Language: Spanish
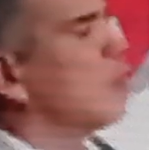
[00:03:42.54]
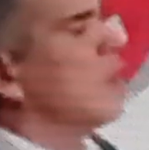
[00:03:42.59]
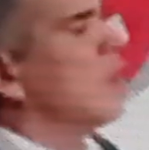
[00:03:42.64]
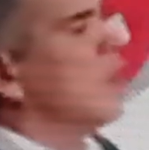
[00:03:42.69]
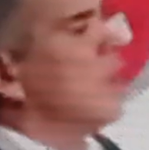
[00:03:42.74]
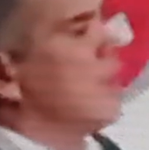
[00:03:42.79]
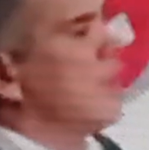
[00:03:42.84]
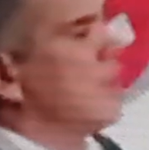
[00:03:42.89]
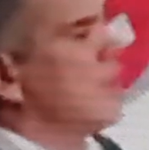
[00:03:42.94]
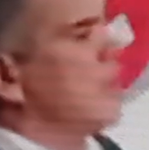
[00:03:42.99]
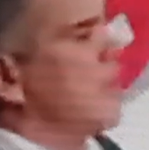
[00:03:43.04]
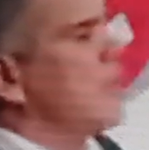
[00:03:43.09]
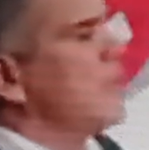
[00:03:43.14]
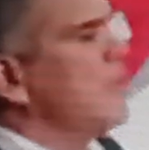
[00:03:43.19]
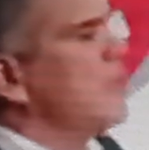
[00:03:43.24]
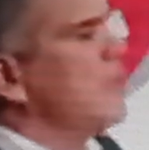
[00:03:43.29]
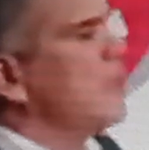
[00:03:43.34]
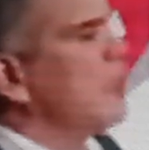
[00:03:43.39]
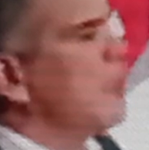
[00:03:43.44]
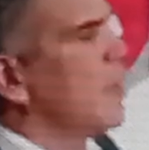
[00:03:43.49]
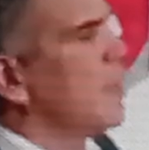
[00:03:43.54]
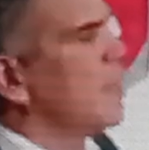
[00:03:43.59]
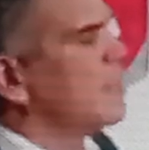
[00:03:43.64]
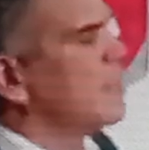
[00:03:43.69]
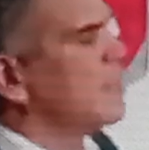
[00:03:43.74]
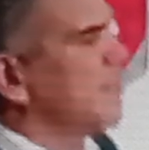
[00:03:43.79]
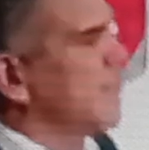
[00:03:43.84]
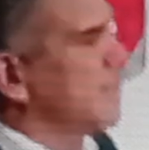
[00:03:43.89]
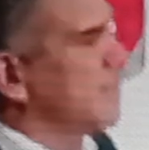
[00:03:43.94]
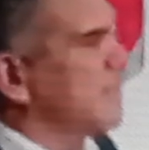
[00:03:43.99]
en los discursos de los
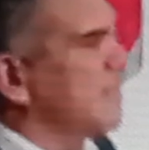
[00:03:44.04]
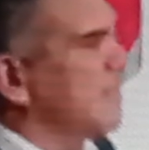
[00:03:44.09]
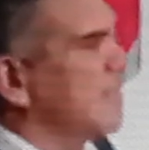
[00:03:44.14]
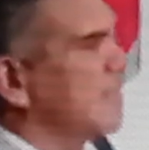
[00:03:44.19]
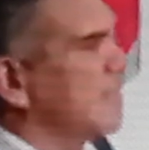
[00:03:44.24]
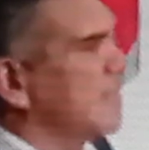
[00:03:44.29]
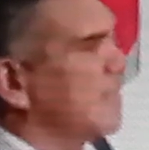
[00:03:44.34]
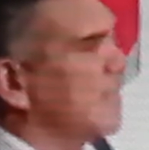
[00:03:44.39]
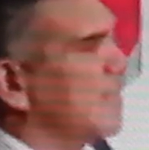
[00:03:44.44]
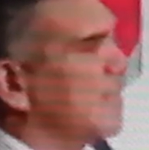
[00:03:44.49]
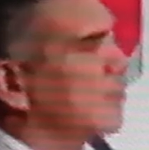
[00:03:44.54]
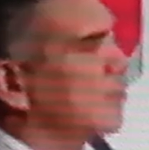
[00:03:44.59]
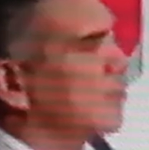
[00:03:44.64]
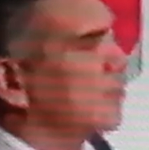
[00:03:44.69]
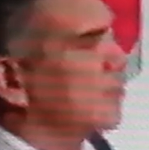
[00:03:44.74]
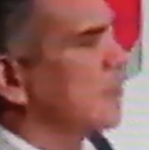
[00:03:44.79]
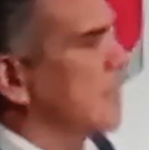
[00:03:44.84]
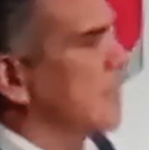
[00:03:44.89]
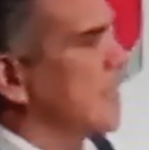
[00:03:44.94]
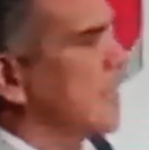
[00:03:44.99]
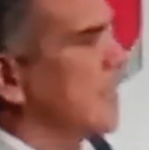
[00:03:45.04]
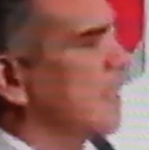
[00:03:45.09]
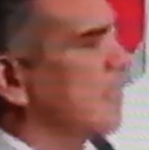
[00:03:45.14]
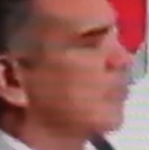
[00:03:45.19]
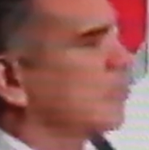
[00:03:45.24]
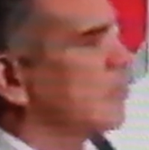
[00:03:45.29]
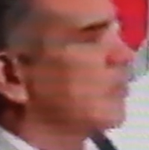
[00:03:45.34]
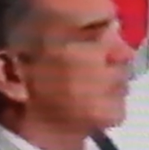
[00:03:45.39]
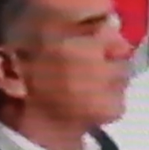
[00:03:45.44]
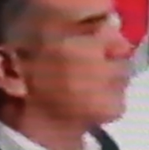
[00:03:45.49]
demás, la
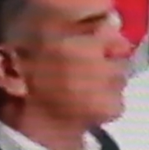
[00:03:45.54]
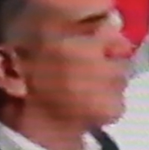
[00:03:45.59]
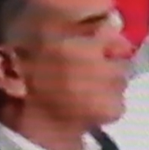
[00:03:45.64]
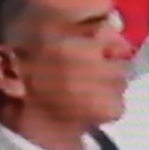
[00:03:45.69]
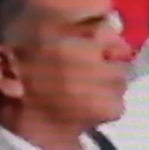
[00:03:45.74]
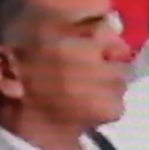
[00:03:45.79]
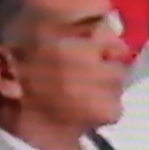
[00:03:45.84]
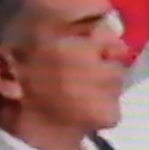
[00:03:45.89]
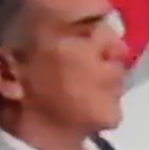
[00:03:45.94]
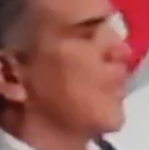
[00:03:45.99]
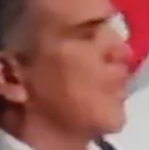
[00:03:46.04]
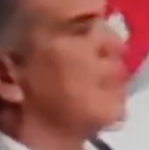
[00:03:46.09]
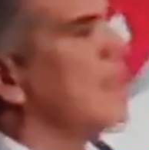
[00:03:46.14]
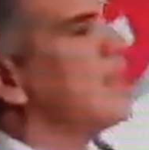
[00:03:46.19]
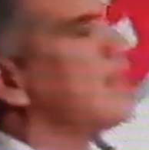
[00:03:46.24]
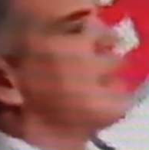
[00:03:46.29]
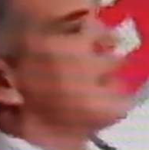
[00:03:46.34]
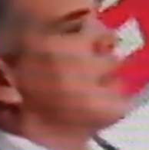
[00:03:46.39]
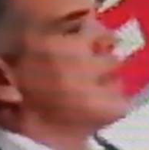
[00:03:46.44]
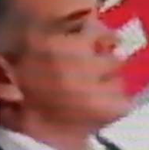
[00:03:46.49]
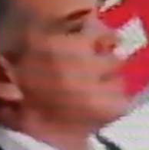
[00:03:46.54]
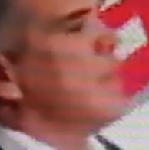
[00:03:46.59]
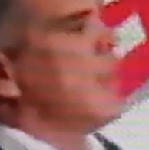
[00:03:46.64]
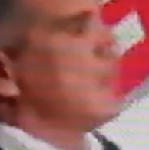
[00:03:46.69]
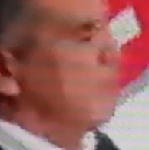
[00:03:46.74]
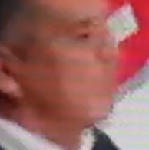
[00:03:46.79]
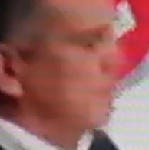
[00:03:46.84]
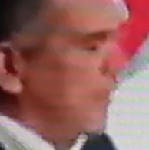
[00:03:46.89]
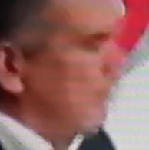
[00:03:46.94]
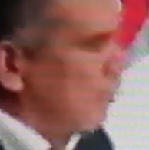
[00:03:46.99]
evocación de un PRI que
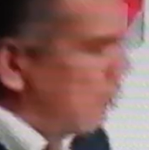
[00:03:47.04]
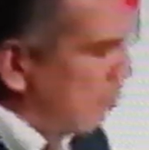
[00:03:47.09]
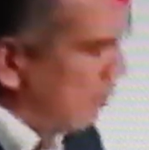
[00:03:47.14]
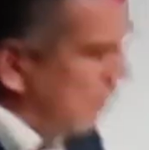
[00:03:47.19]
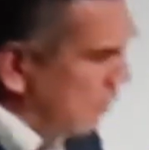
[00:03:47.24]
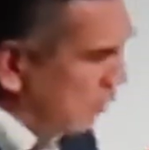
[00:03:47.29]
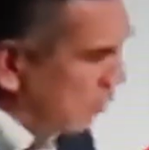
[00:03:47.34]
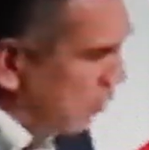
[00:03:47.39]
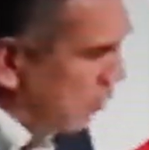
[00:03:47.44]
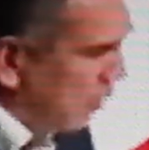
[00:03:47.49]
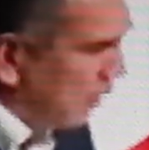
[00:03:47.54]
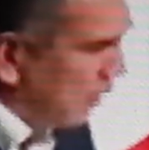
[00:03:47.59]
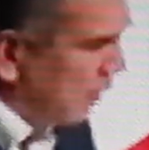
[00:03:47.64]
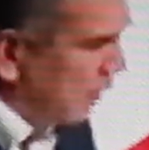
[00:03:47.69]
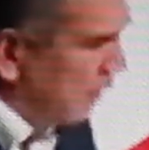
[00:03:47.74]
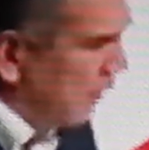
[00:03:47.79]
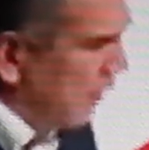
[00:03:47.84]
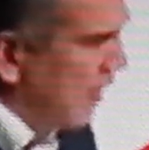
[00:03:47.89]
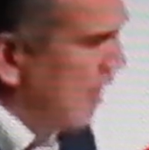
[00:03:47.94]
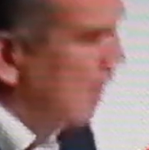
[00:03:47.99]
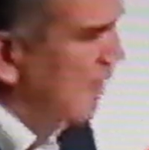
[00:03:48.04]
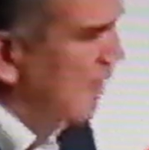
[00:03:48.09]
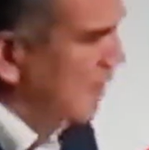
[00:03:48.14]
supuestamente construyó el